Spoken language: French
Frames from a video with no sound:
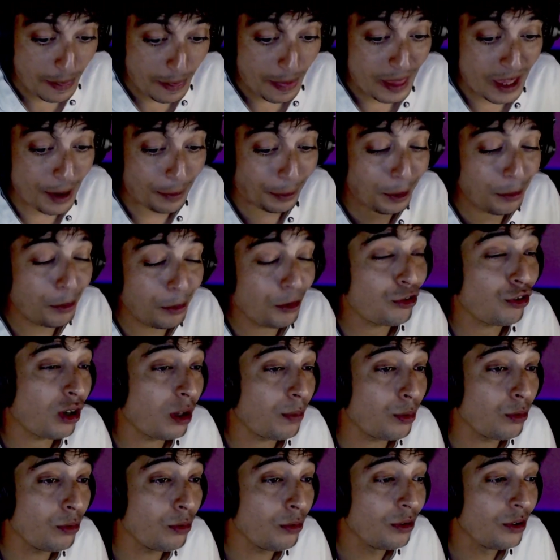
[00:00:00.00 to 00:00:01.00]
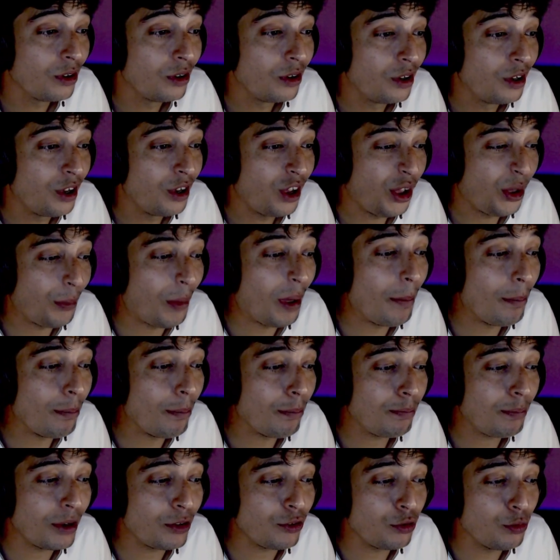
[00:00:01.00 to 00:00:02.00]
Et après, moi, je réponds, même
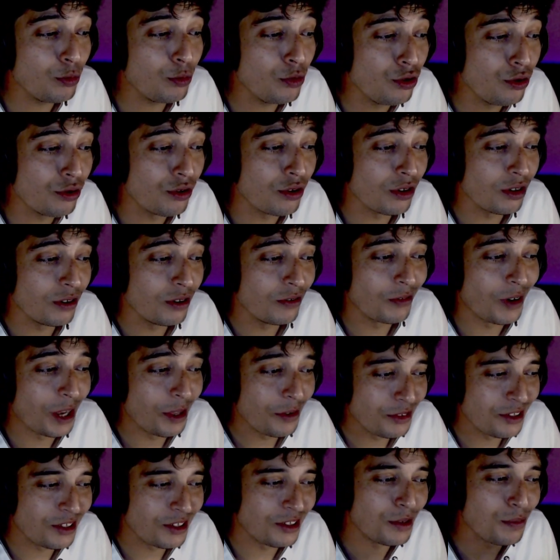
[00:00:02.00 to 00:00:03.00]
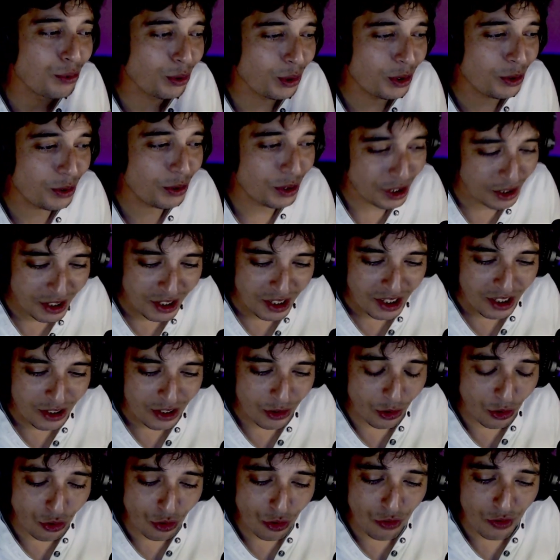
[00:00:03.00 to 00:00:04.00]
pas d'humour. Voilà, c'était pour rigoler.
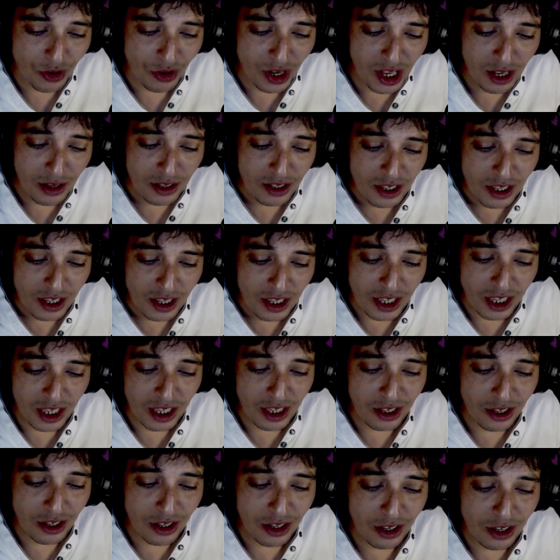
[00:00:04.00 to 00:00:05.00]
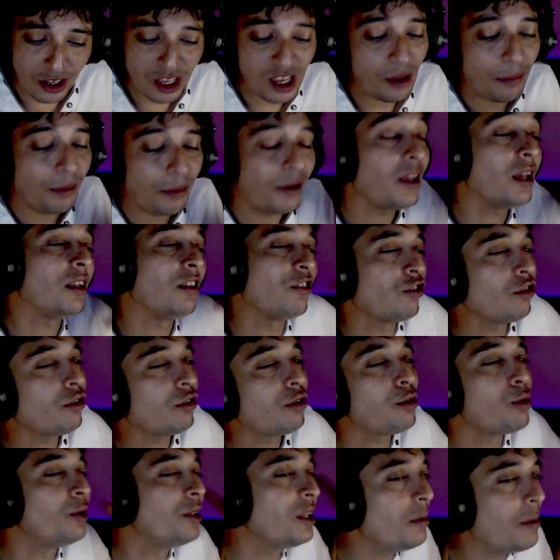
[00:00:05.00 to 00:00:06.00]
Donc du coup, voilà. Euh, et, après, il y a des gens
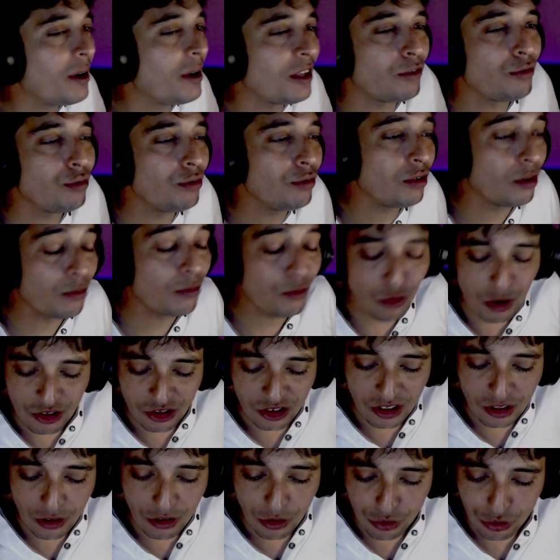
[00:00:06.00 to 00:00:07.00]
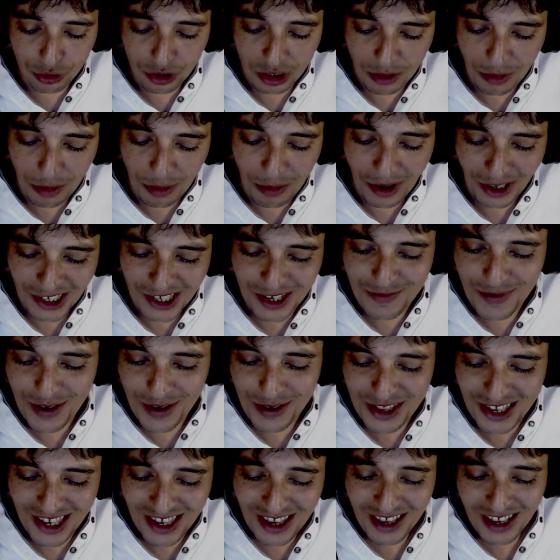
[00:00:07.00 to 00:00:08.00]
qui ont débattu, comme quoi j'étais dangereux. Il y en a même un qui m'a
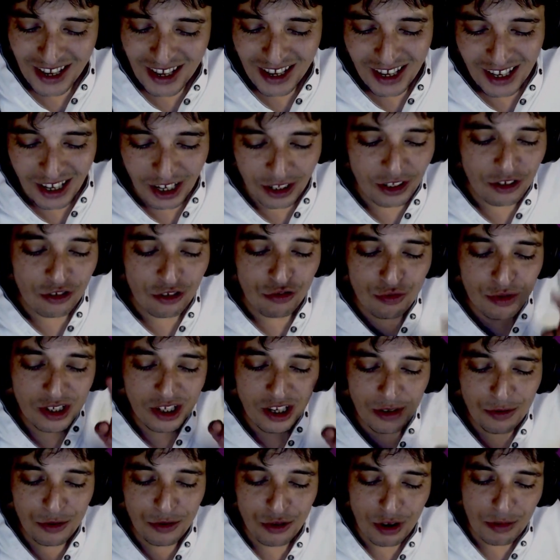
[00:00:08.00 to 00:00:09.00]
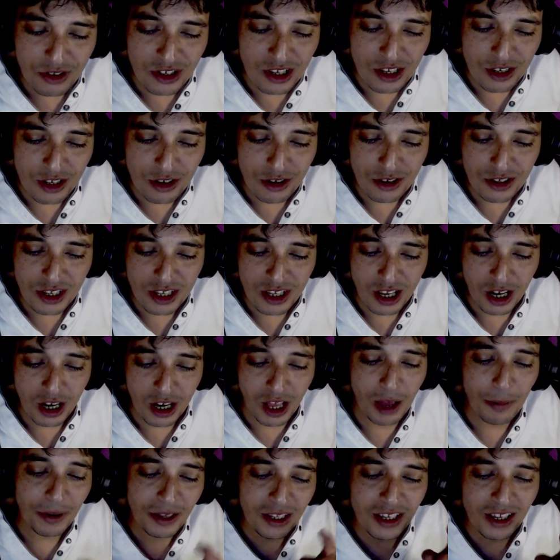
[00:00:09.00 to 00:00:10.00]
dit, je vous lis quand même parce qu'il est goldé.
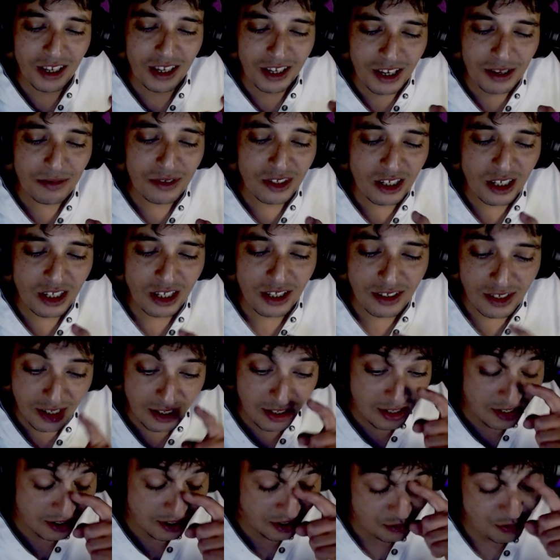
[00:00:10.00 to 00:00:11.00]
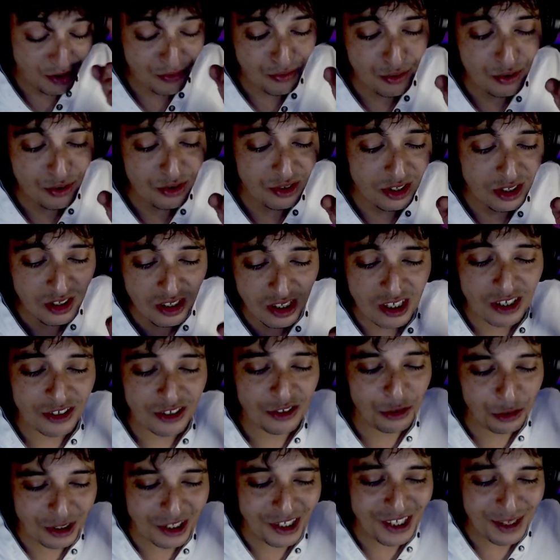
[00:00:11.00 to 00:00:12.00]
Alors après, il y a quand même Tigras qui dit, c'est pas faux, c'est dit
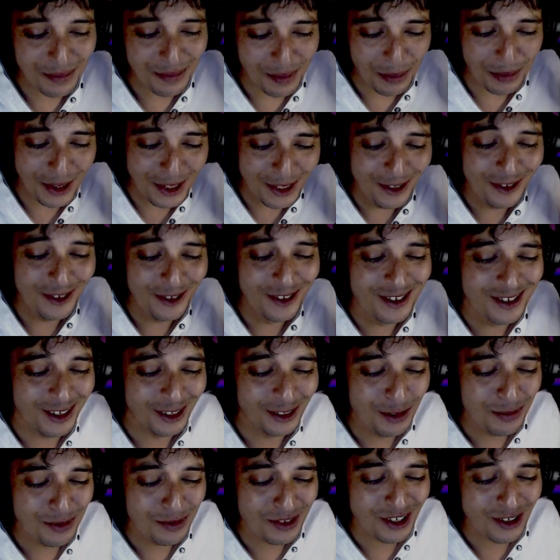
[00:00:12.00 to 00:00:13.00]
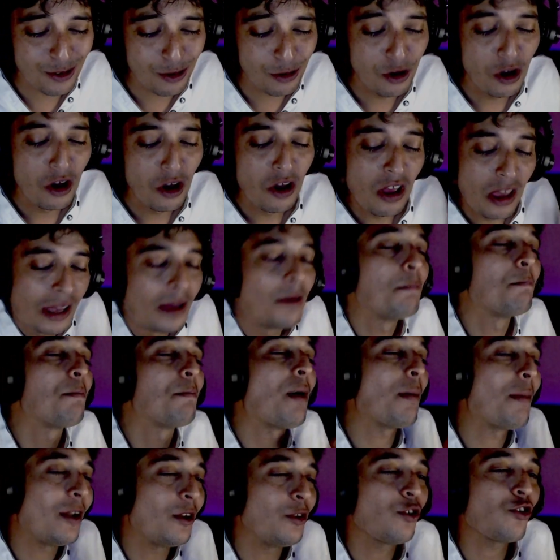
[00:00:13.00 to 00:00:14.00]
question qui n'est pas banni, du Discord de Psycho.
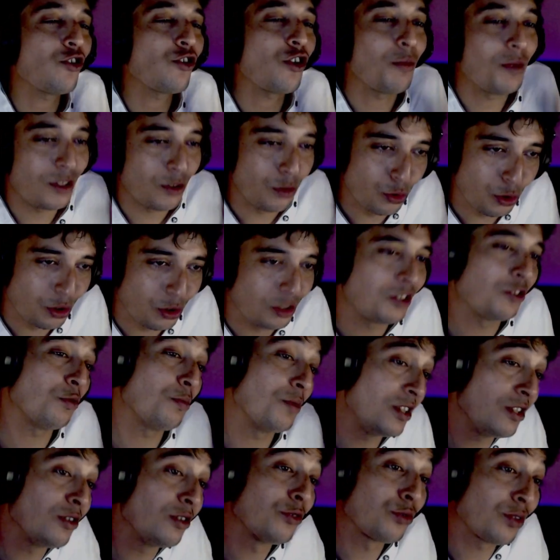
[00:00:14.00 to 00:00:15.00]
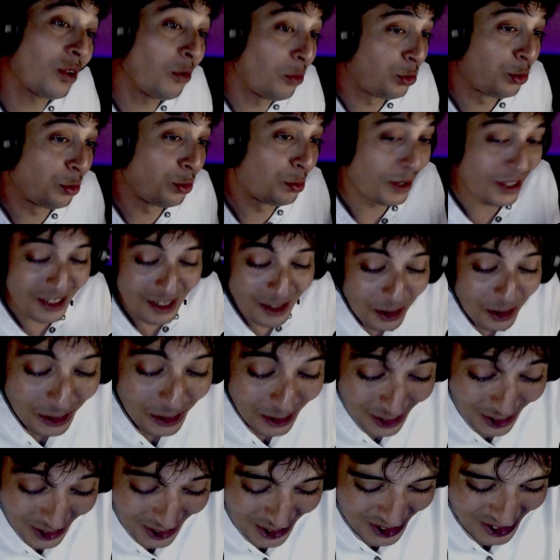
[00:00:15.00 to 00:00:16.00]
Pas mal de gens, mais tous ceux qui sont bannis, en tout cas, on sont bannis.
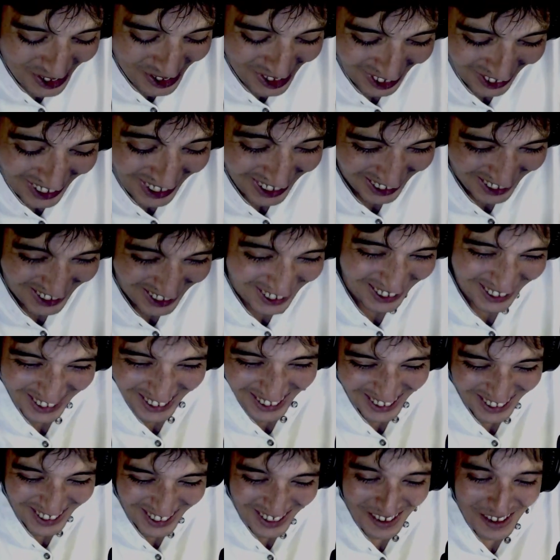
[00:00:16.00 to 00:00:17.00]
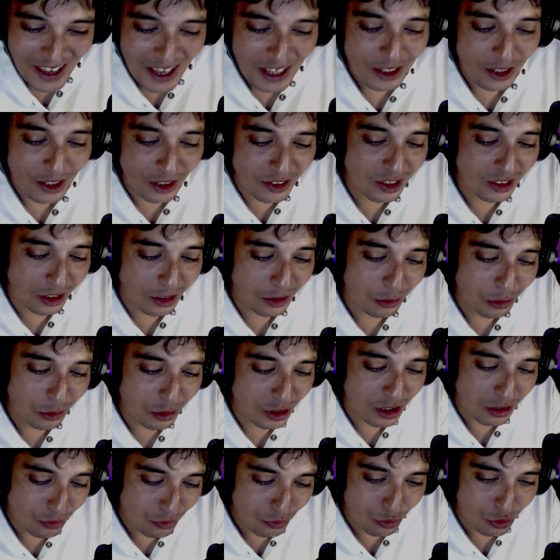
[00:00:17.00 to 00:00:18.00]
du coup, c'est vrai que dans cette
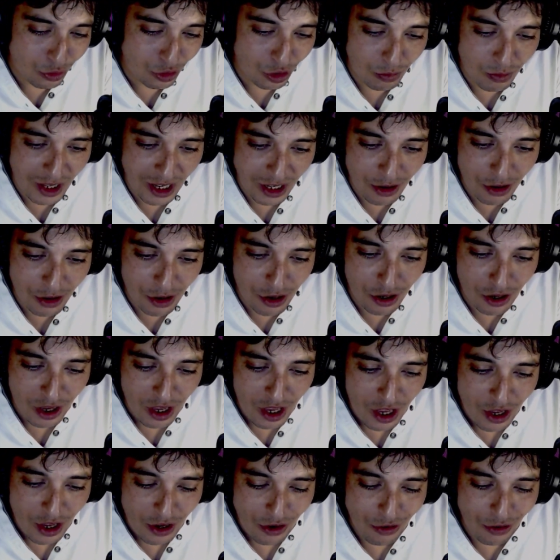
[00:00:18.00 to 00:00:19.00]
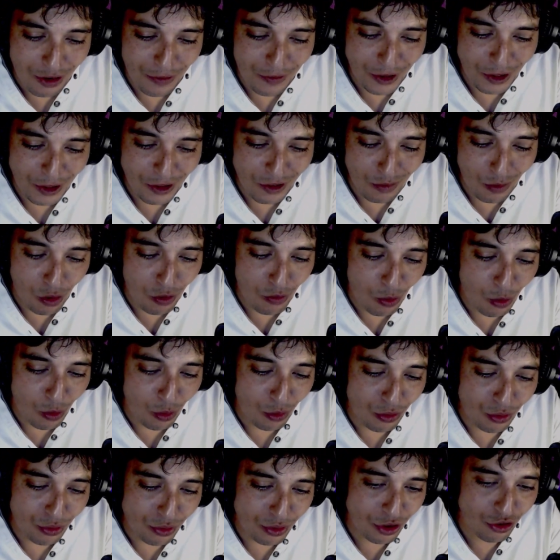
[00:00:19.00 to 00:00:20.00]
rhétorique, nous sommes d'accord que effectivement, bon,
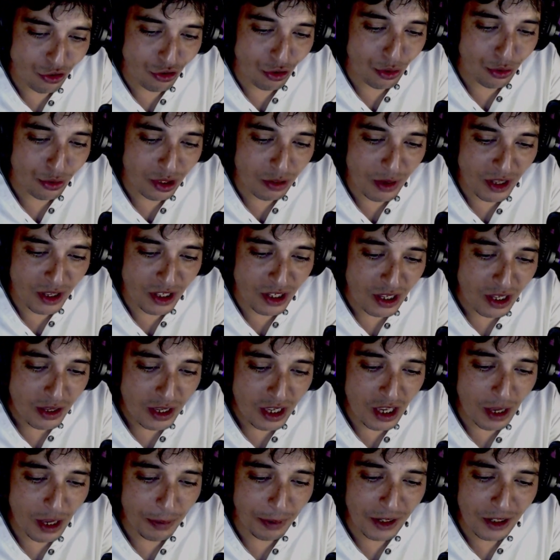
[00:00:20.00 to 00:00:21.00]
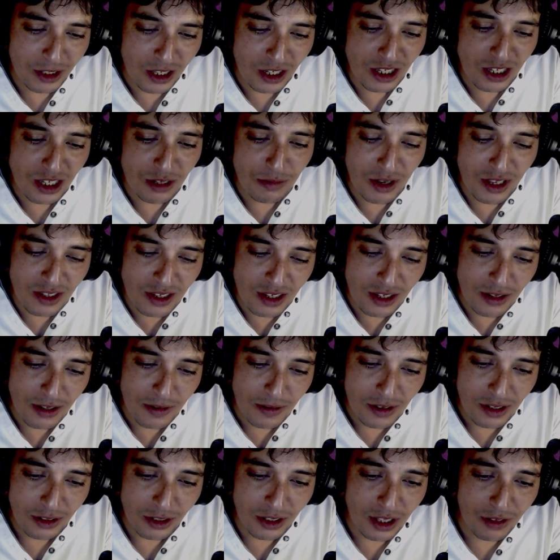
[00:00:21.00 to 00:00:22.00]
euh, des gens ont été bannis. Et après, il y en a un qui m'a dit,
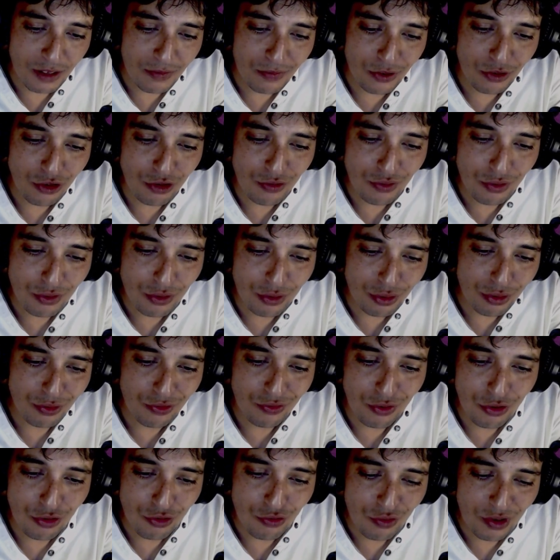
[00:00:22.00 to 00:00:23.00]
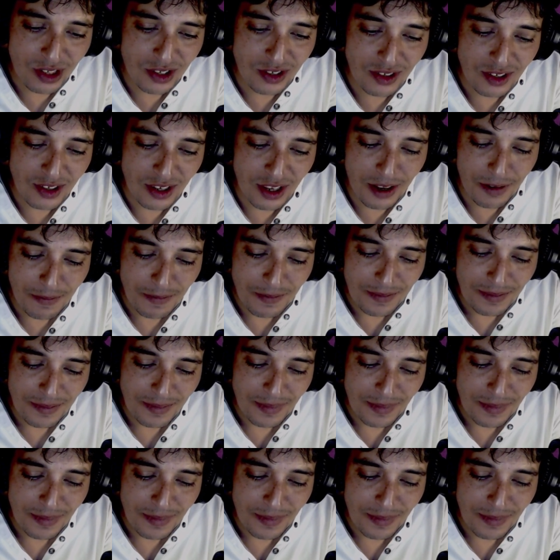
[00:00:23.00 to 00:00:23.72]
attendez, faut que je vous le trouve, faut que je vous lise ça.